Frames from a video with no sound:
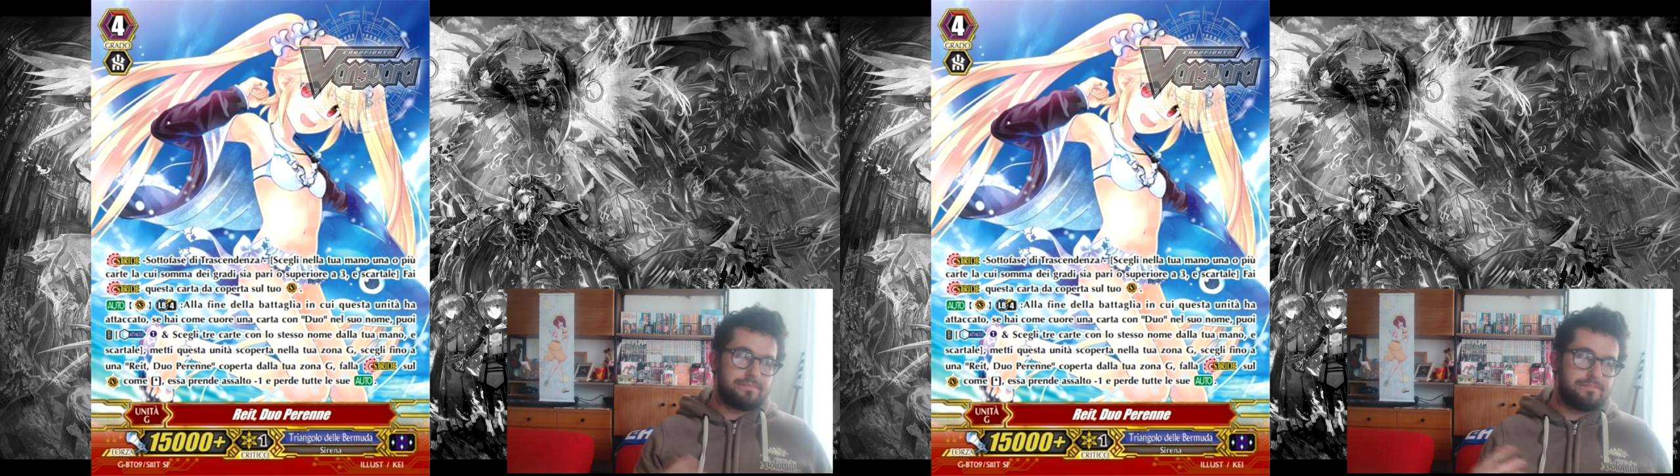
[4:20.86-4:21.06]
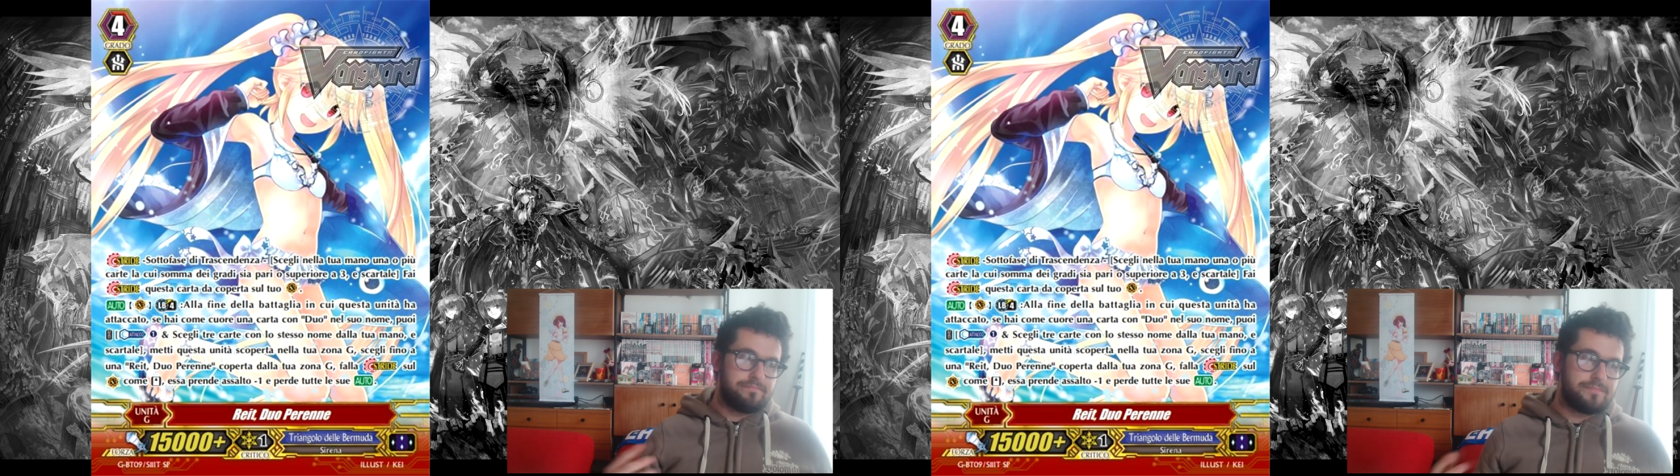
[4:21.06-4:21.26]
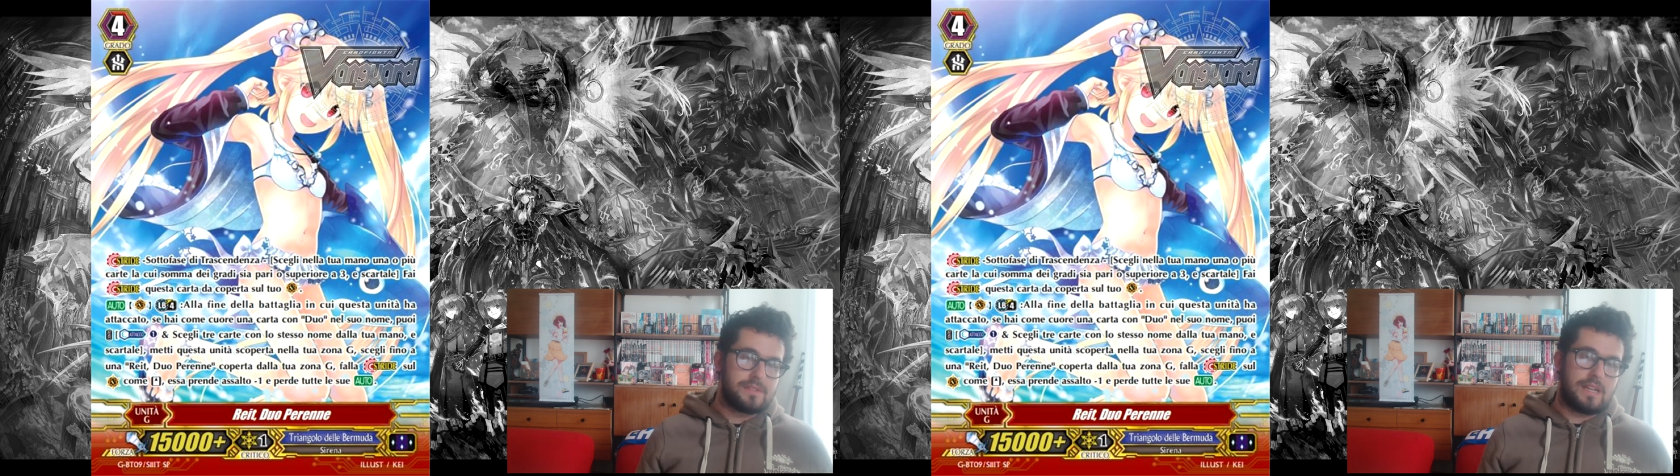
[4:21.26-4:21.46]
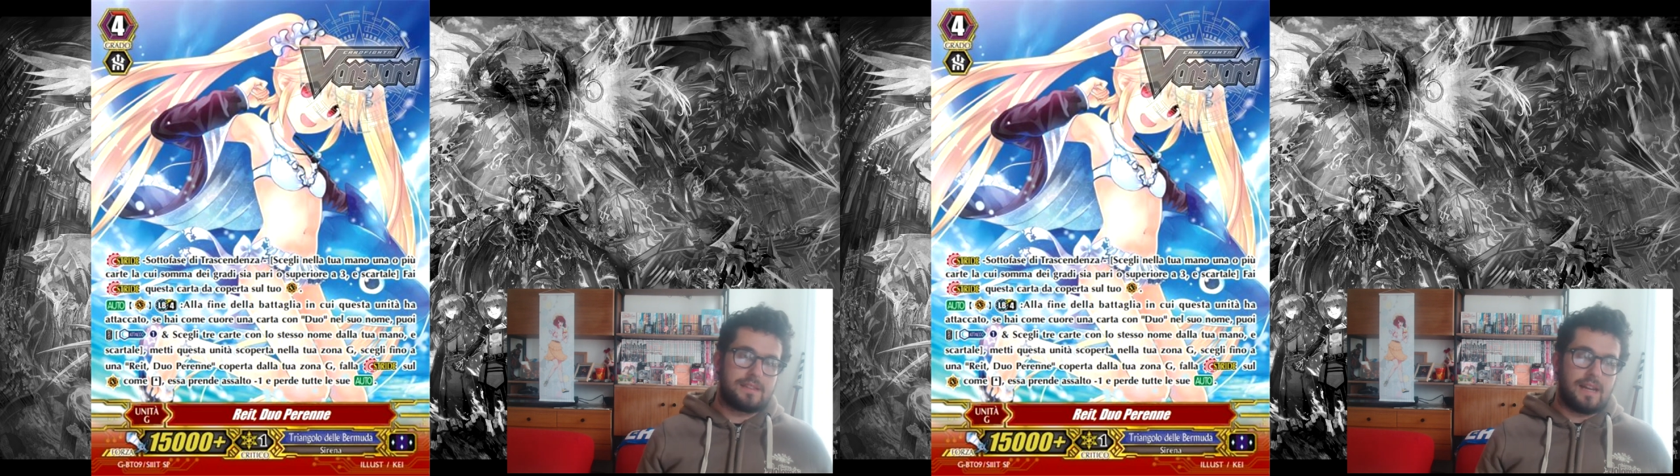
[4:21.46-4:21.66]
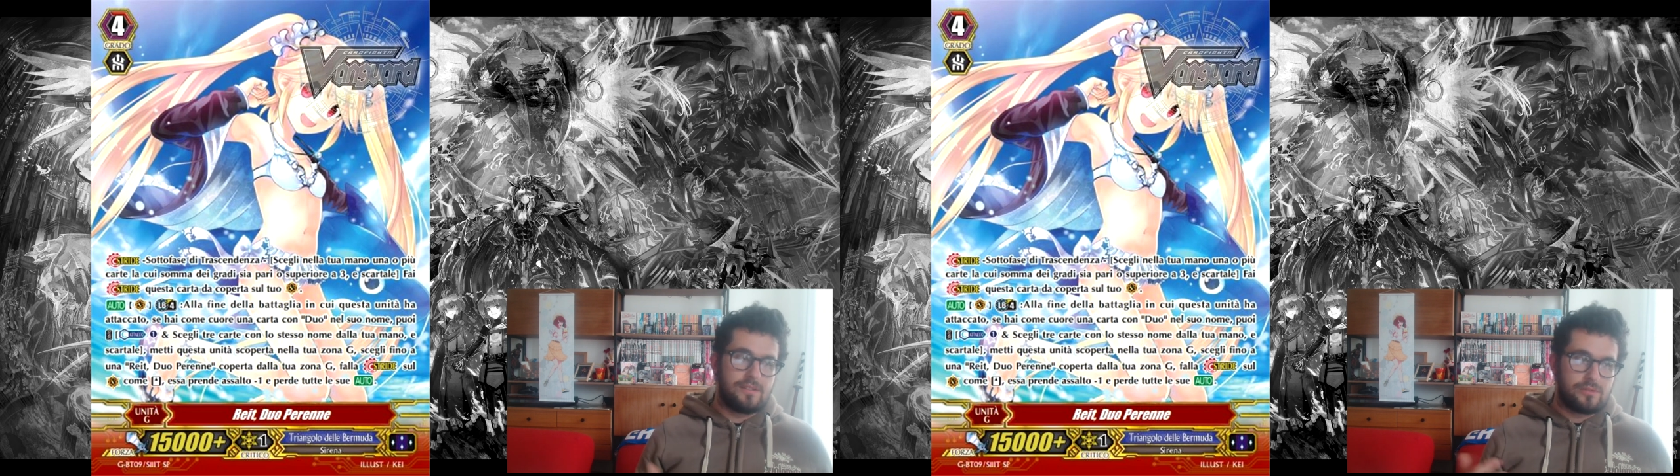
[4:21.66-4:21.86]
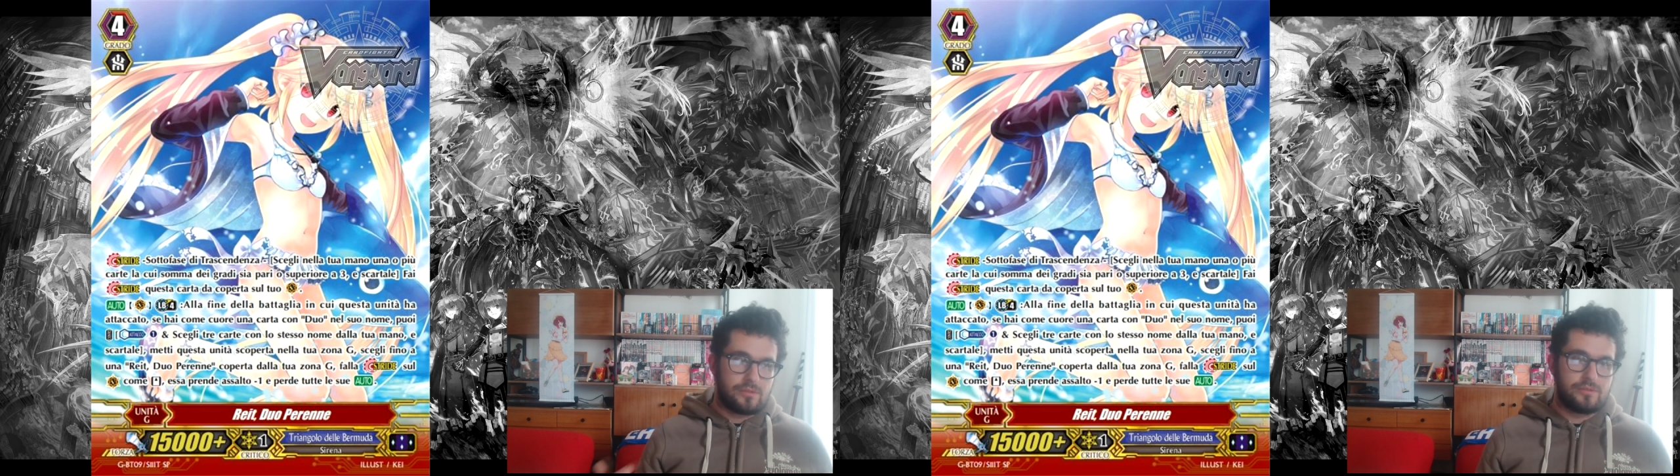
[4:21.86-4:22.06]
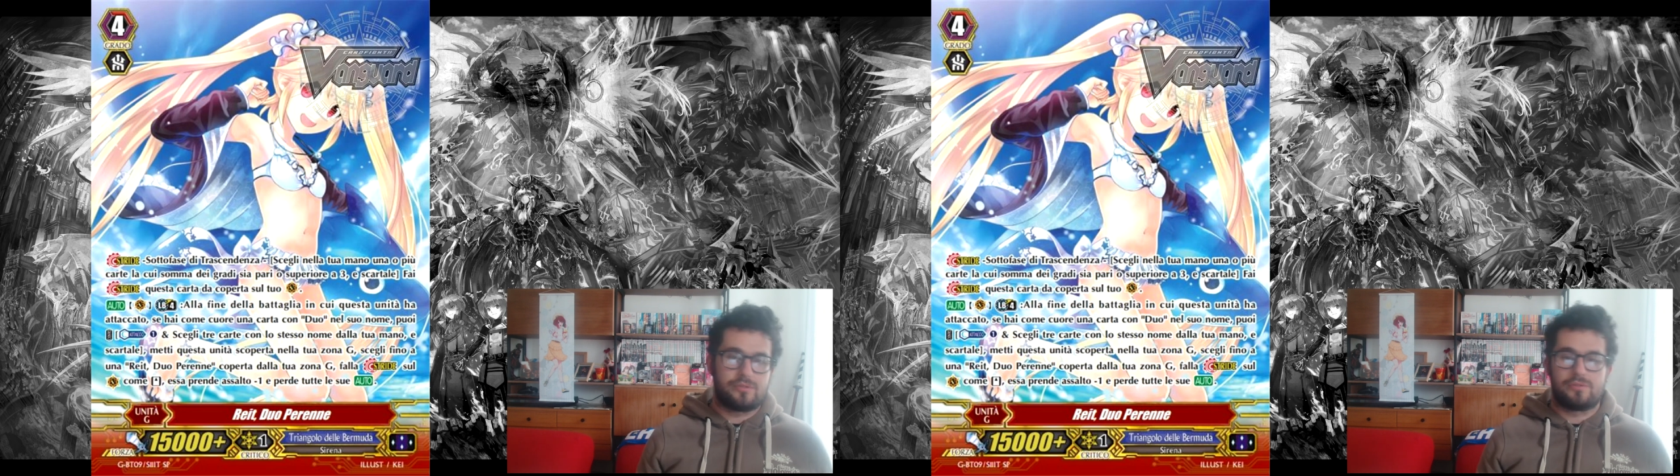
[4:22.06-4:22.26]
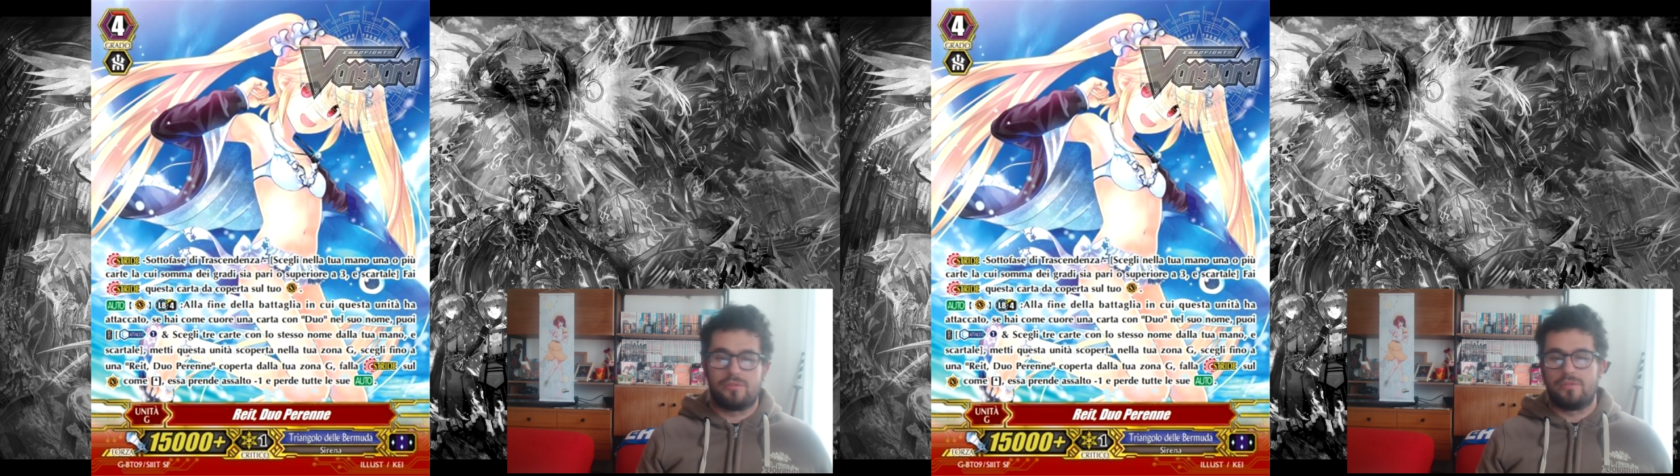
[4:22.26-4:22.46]
mm, è tanto
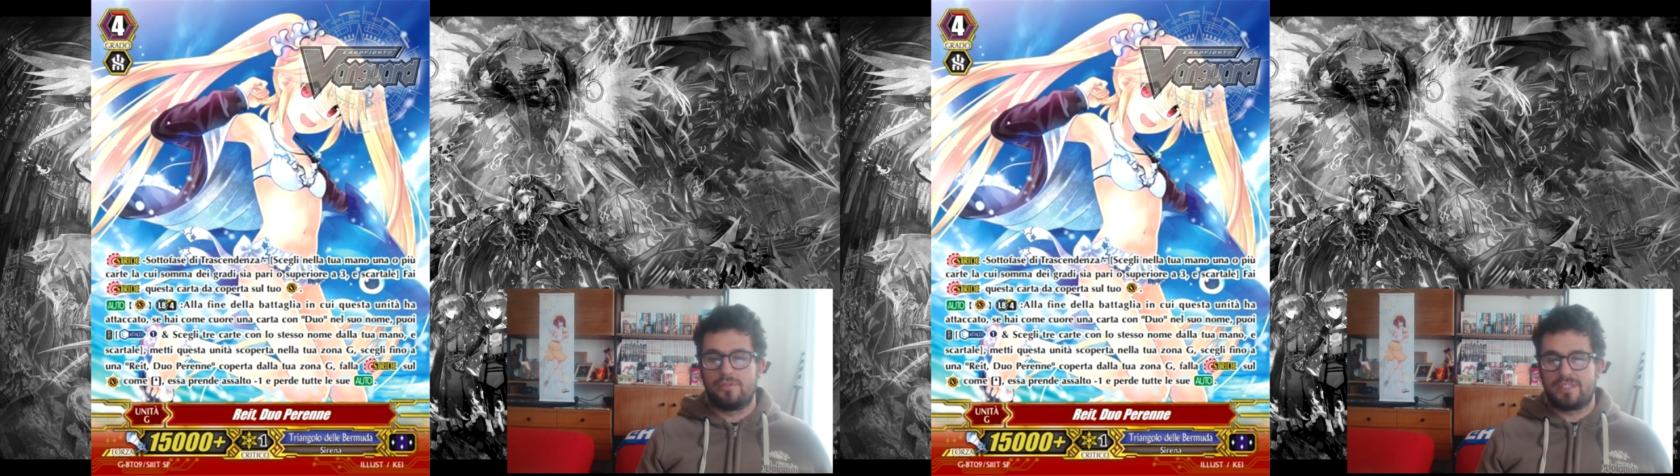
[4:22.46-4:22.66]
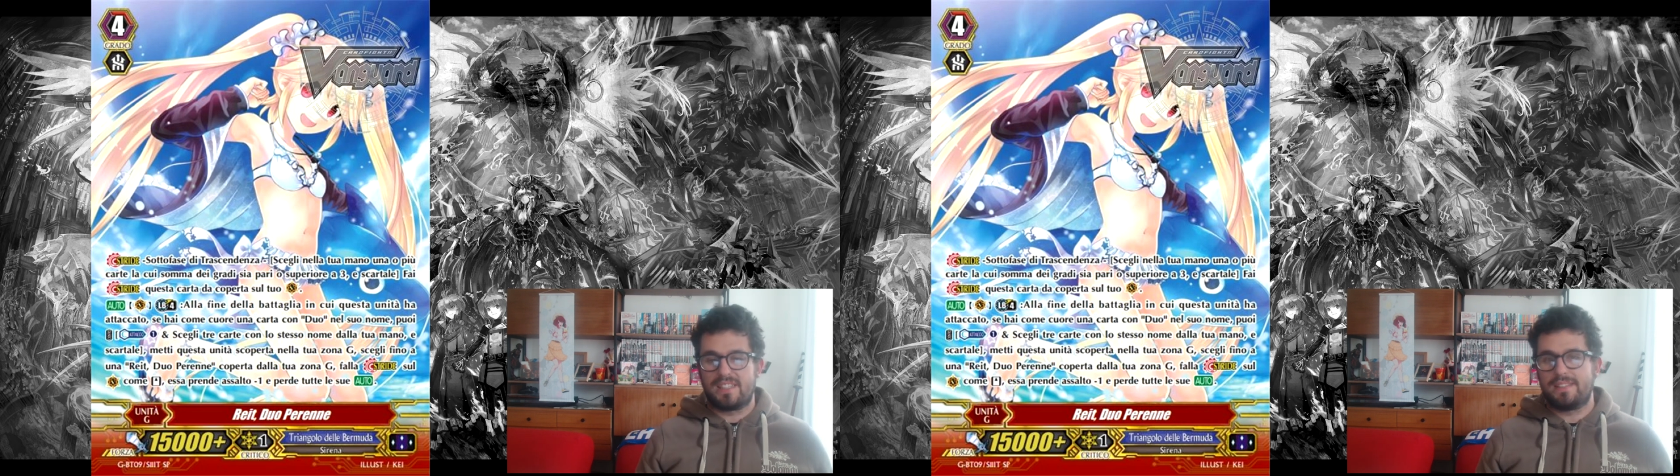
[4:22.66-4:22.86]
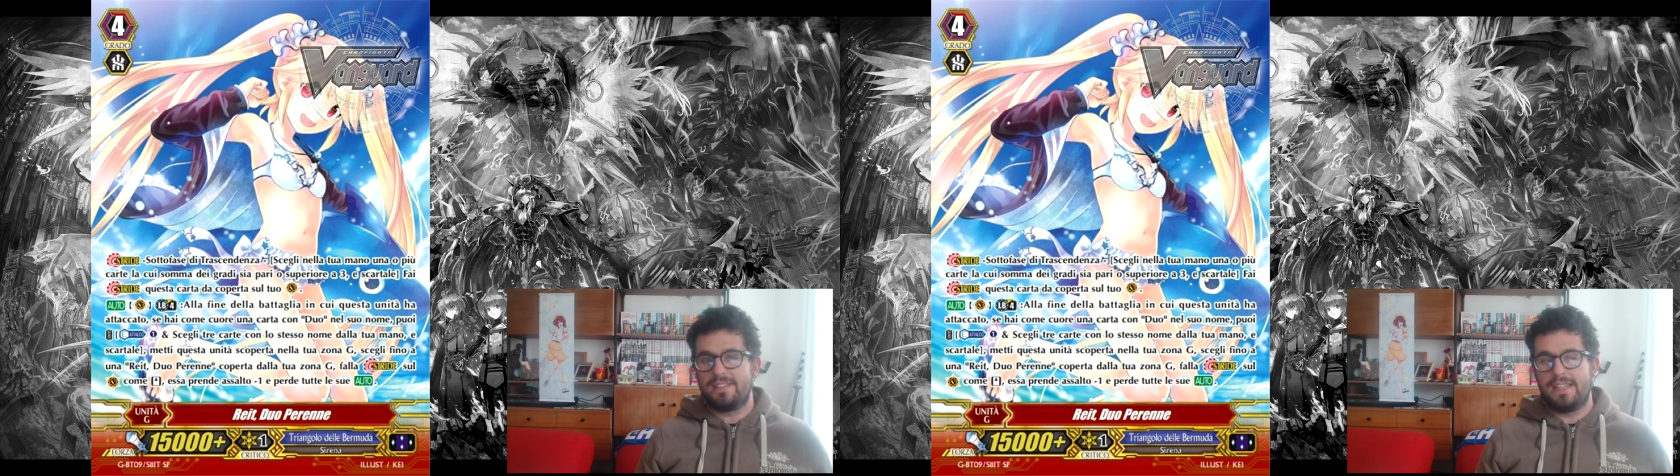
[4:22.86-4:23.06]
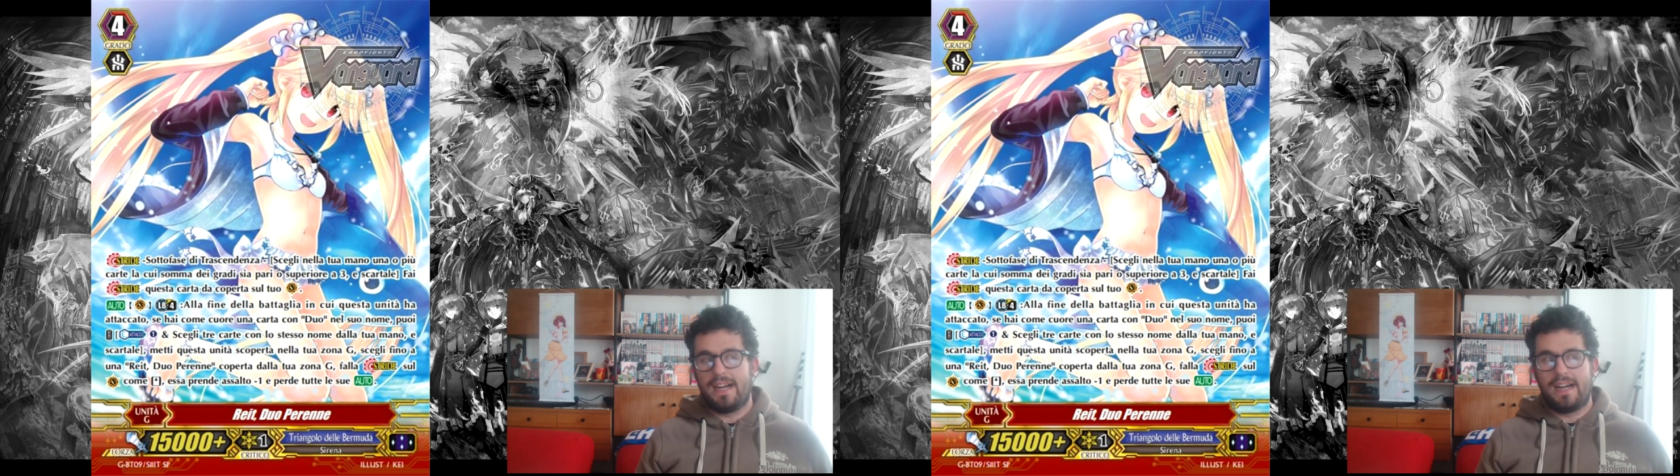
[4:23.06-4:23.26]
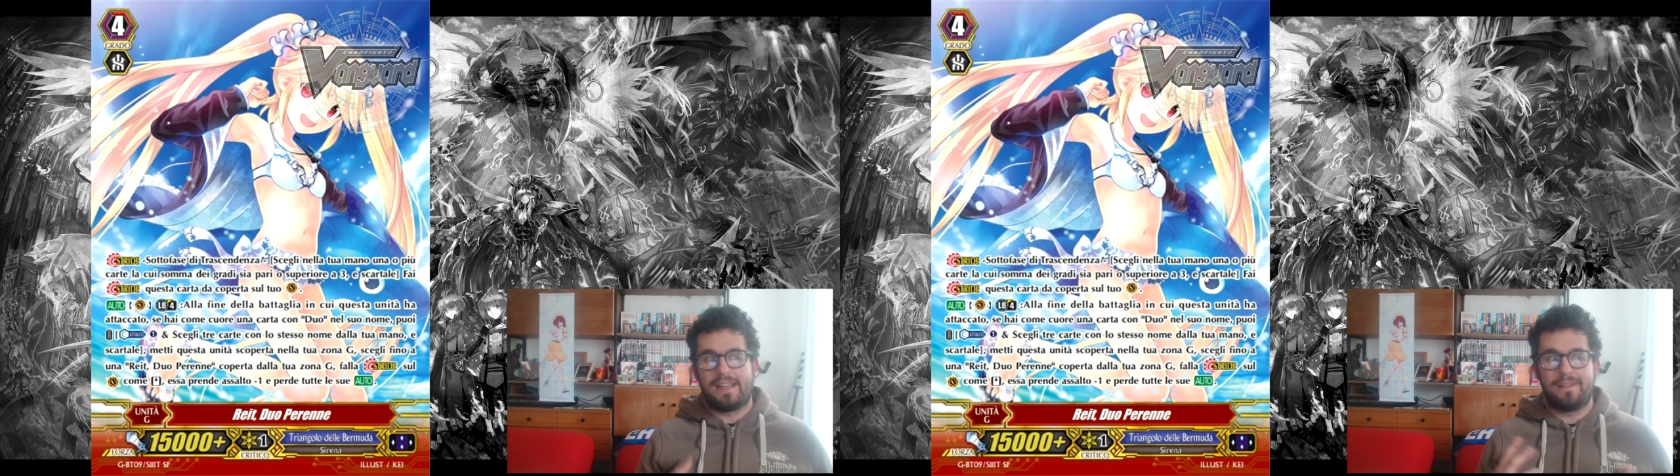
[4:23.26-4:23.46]
costosa da tirare,